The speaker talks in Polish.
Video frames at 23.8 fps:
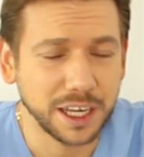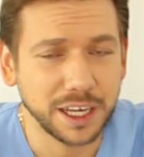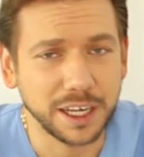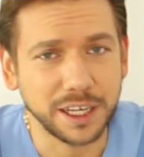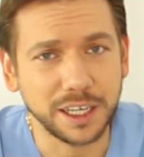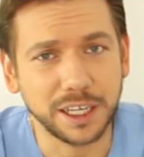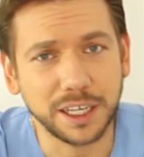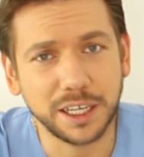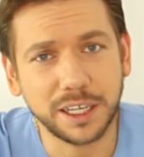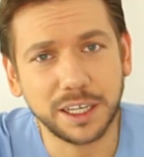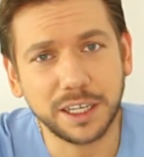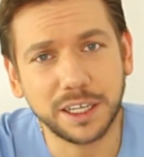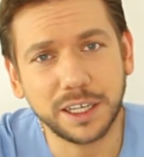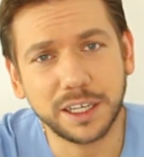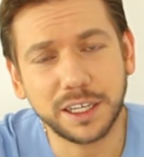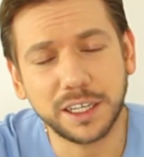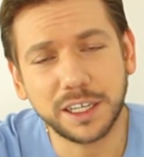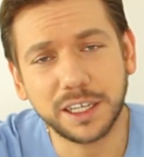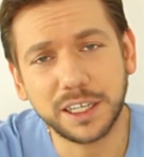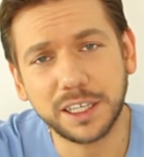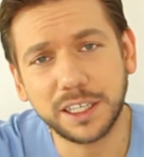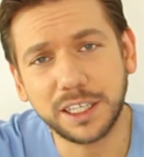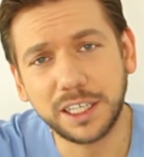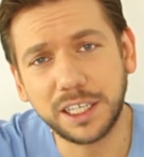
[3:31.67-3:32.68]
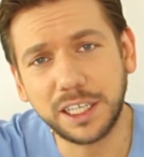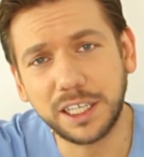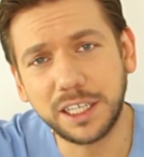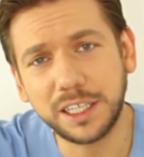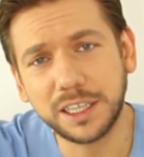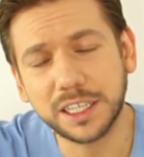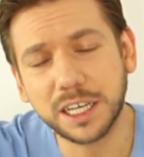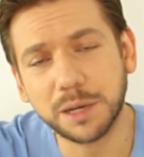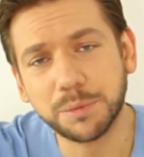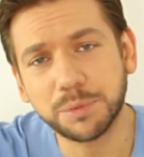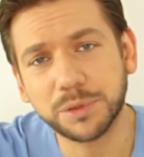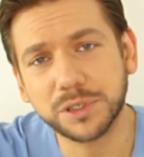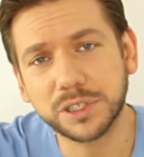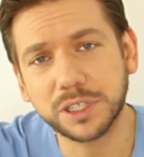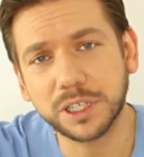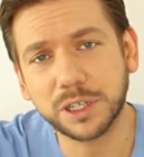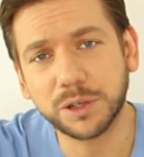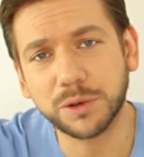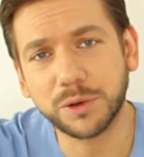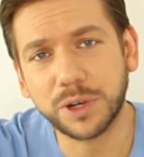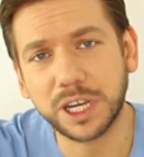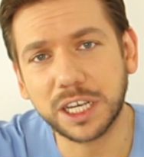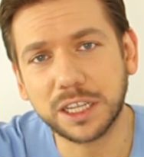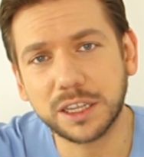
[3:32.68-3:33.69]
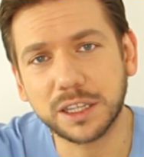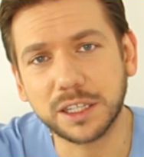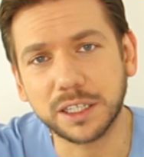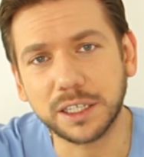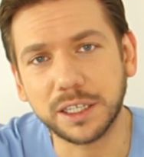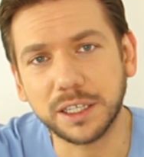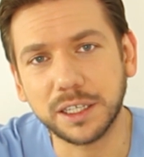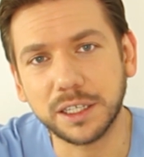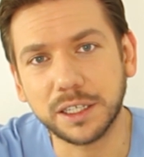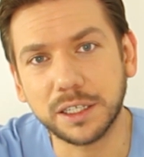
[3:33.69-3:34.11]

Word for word: E, I na przykład e,